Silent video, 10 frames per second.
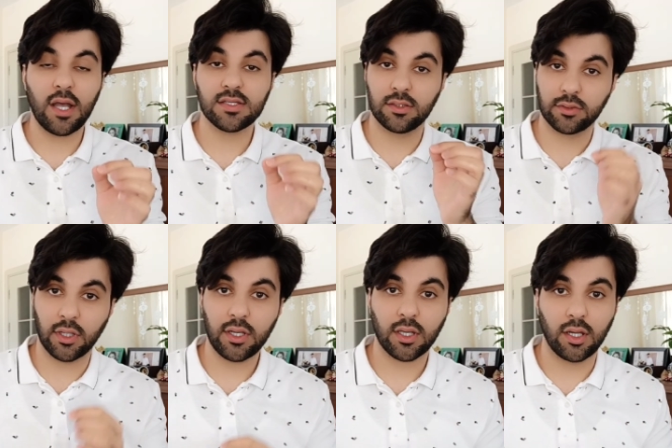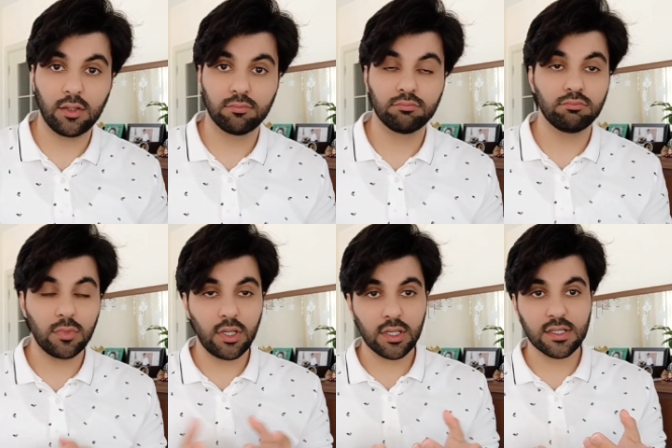أحسن طريقة
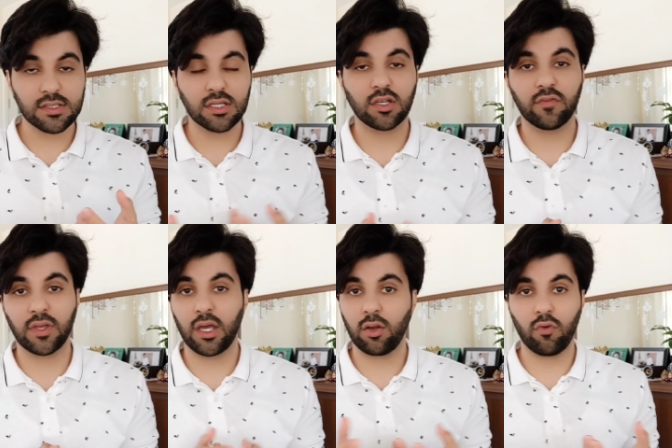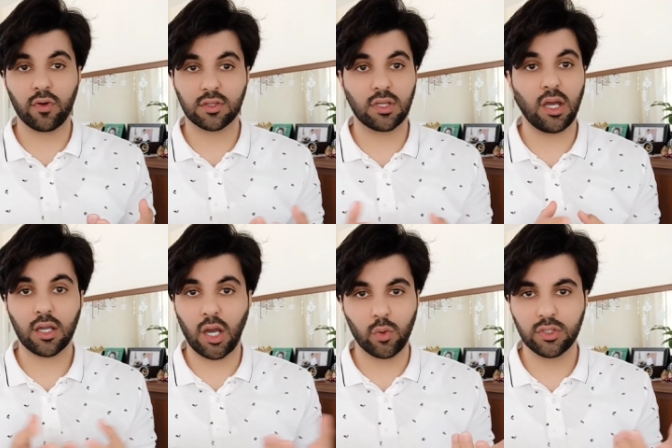إنك تسكر فيها الأوفر
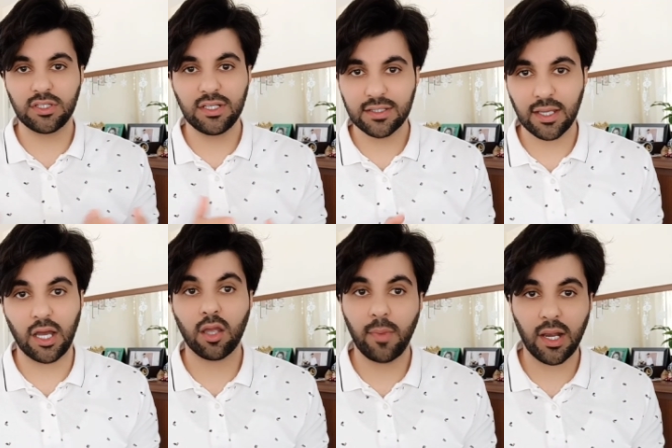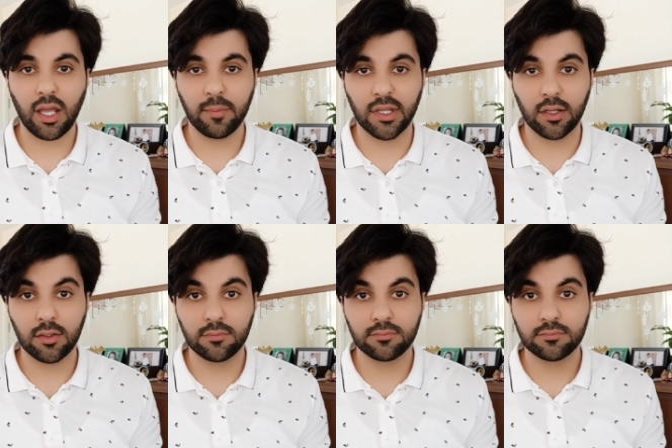تاعك أو الديل تاعك مع العميل
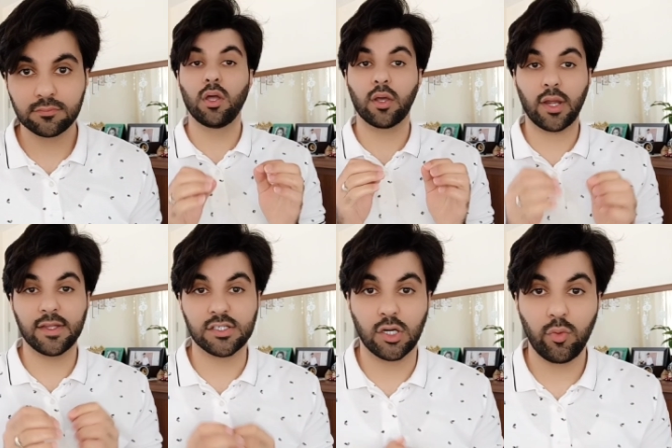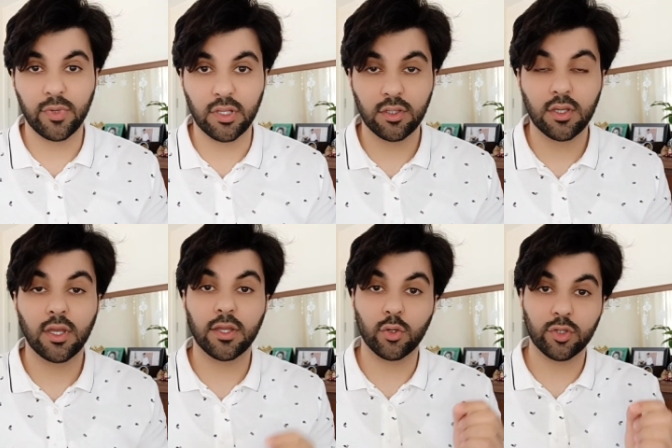راح تجاوبني
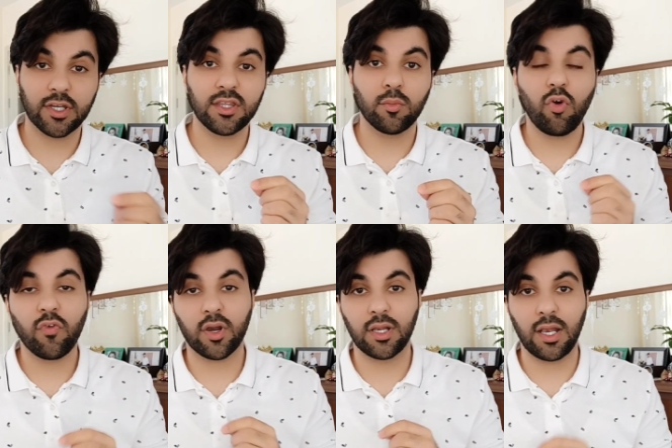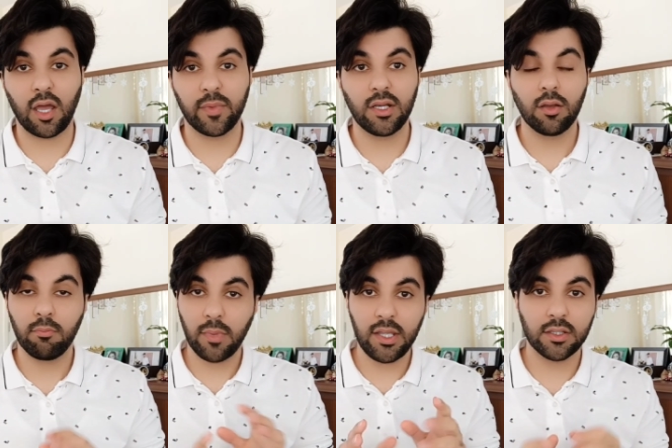إنه تقدم أوفر للعميل
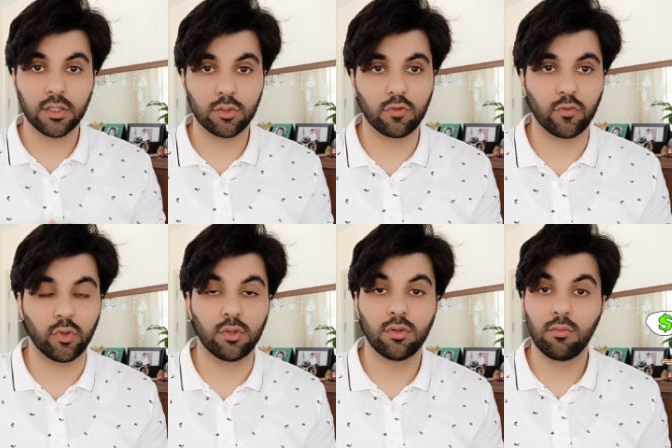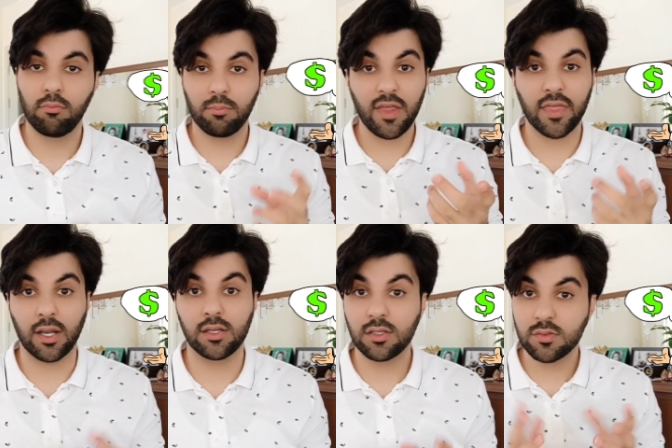ما يقدر يرفضه
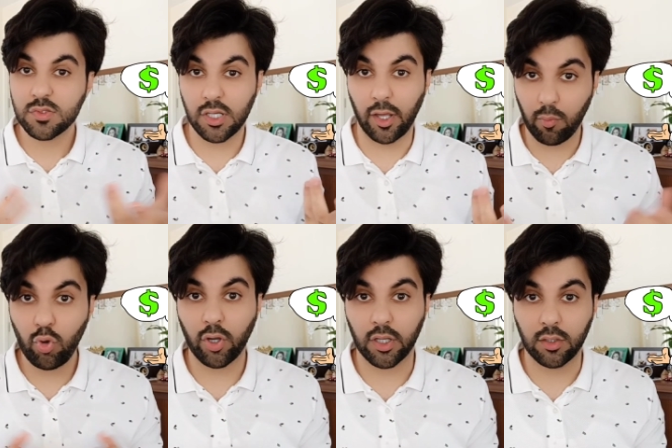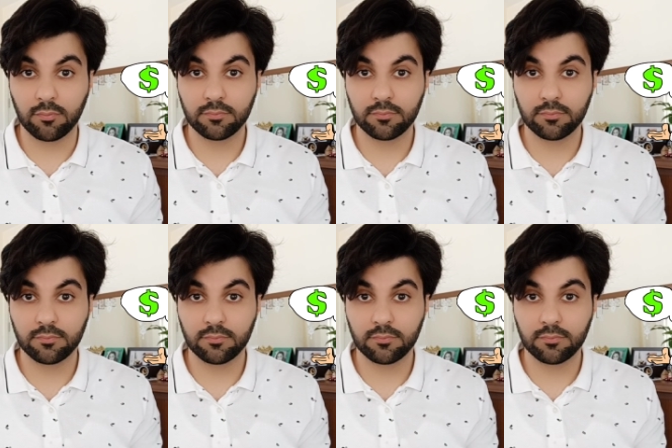مثلا سعر مغري